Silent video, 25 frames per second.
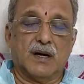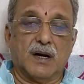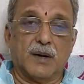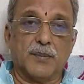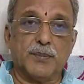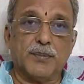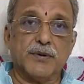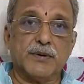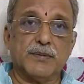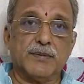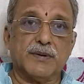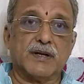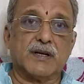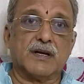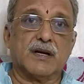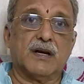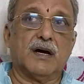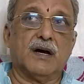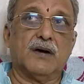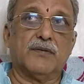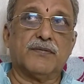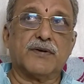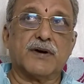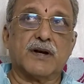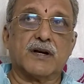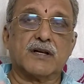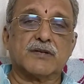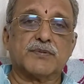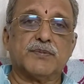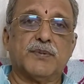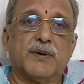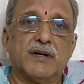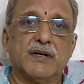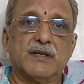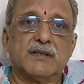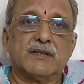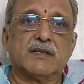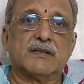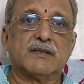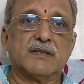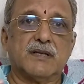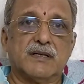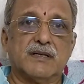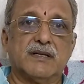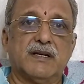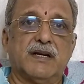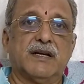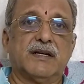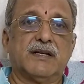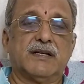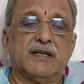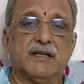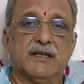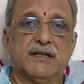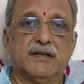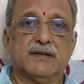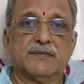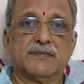అప్పుడు మనకి లా ఆఫ్ కరస్పాండెన్సెస్ అంటే ఏంటి